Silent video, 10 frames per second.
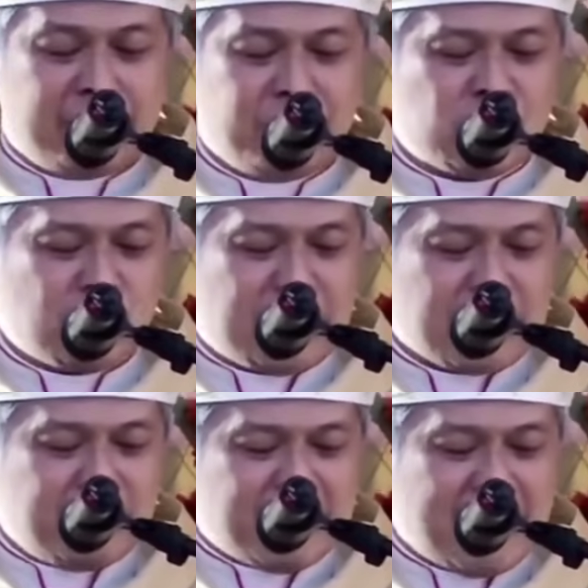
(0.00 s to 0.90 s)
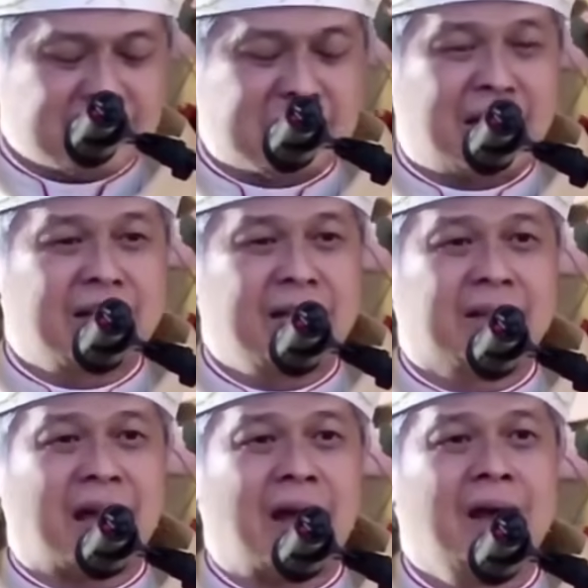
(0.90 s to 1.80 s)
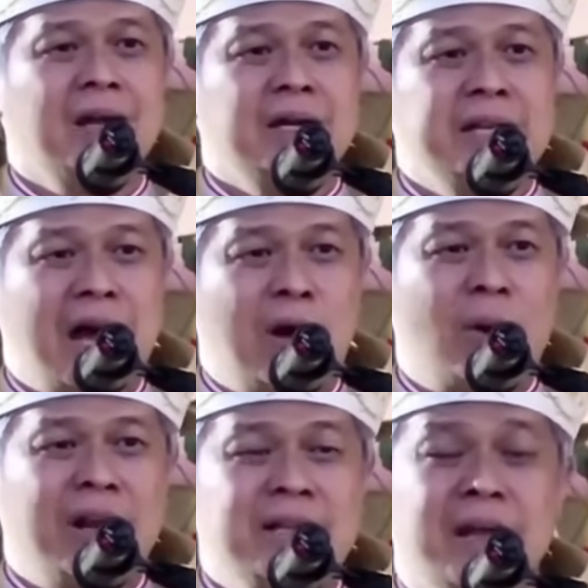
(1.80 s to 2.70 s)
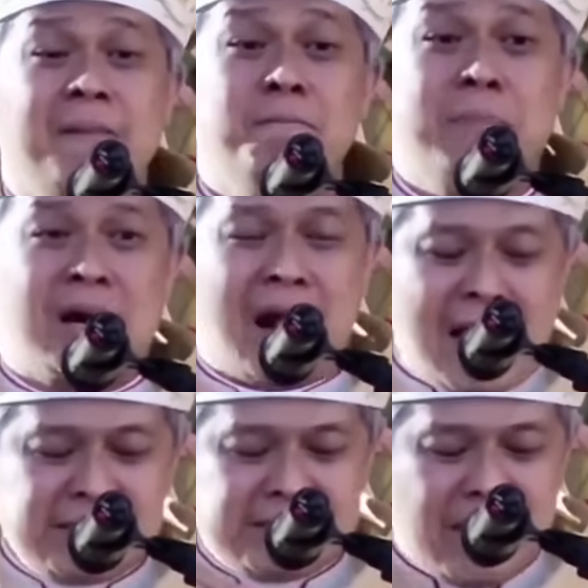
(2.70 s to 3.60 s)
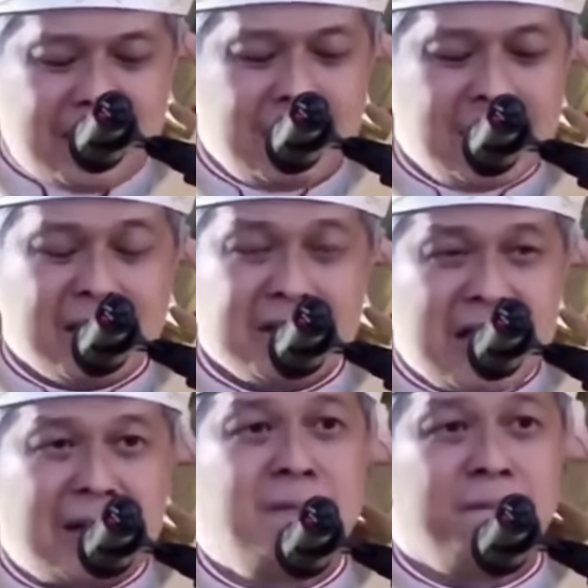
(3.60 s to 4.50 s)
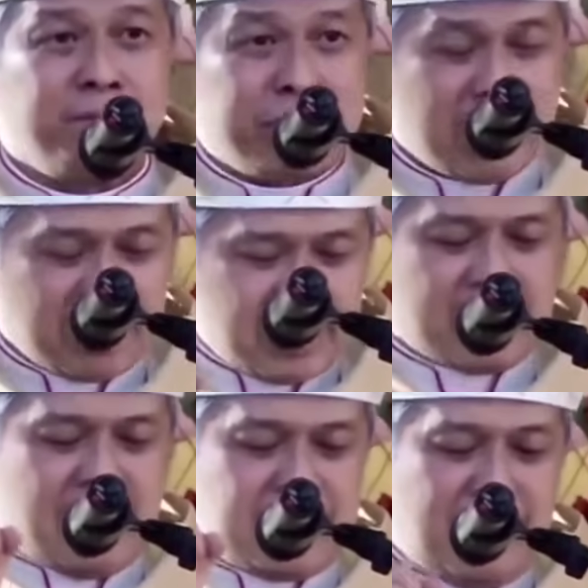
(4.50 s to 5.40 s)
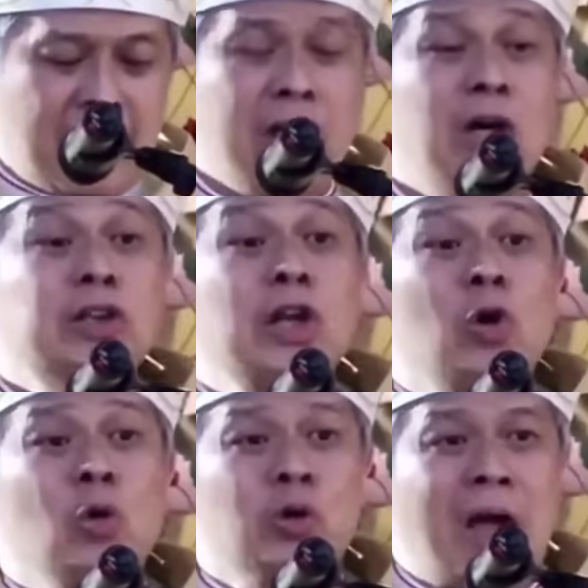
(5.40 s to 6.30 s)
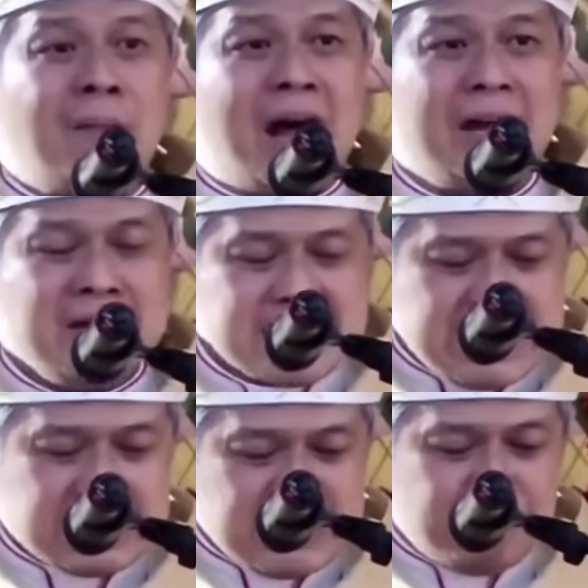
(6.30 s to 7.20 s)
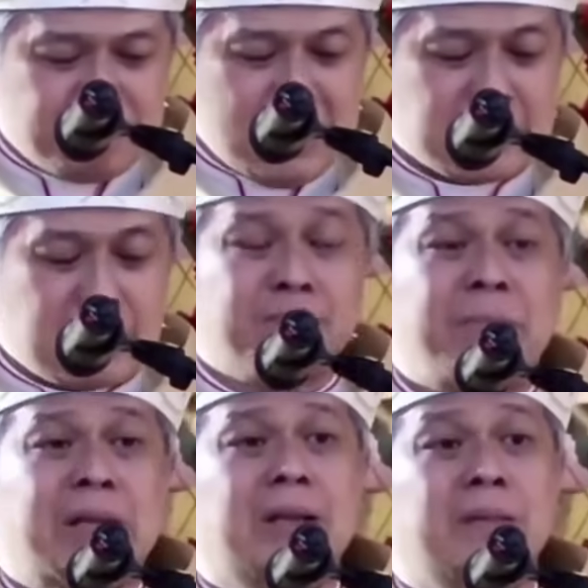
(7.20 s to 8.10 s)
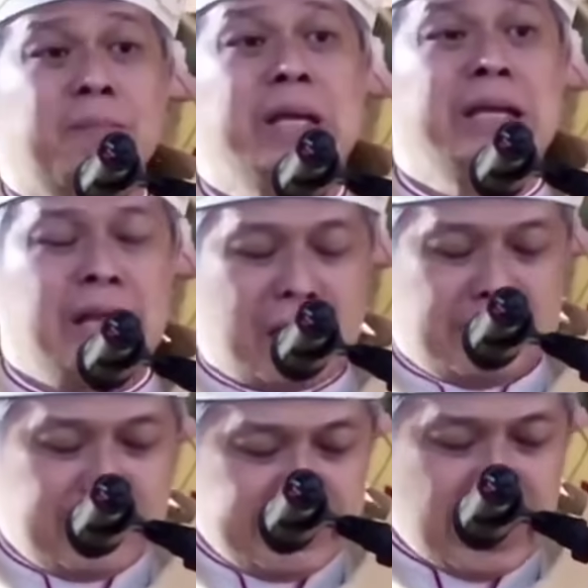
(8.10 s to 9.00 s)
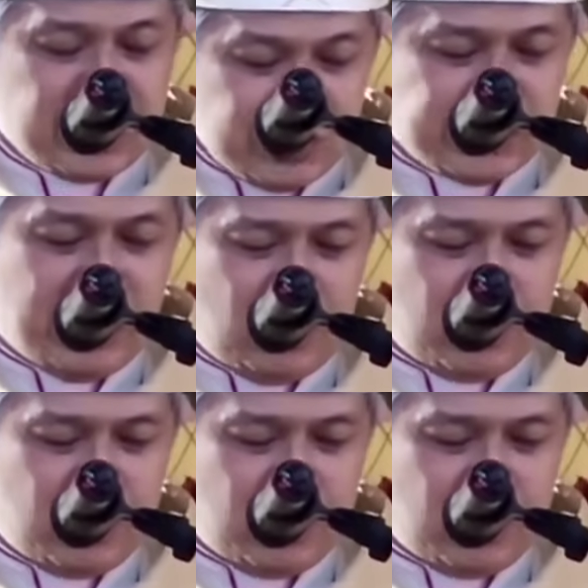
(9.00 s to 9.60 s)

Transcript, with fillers: misioner keberhasilan kita diawali dengan beranjak dan bergeraklah, terutama ke tempat-tempat pinggiran yang jauh.